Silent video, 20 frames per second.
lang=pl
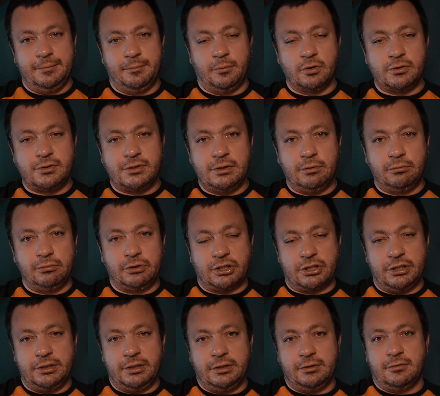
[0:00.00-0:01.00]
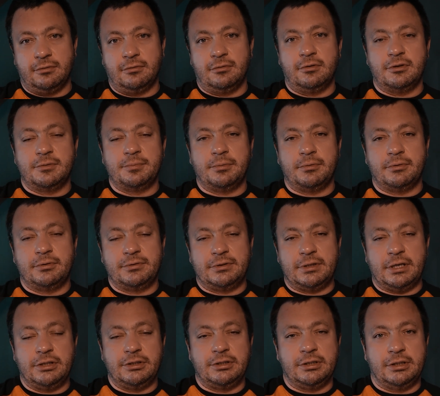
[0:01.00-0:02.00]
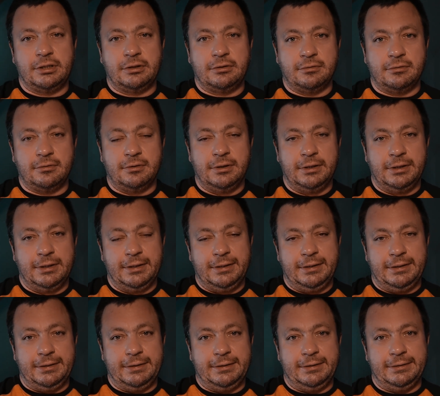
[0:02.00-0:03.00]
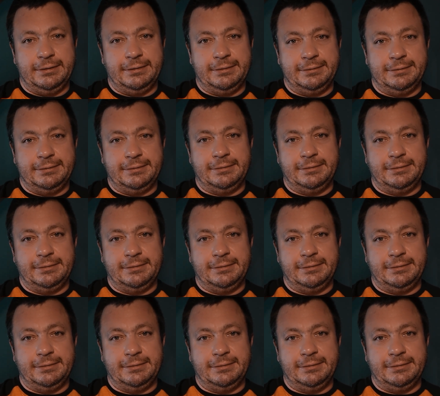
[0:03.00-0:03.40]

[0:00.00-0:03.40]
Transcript: mocne uderzenie, no rozpoczęcie tego e,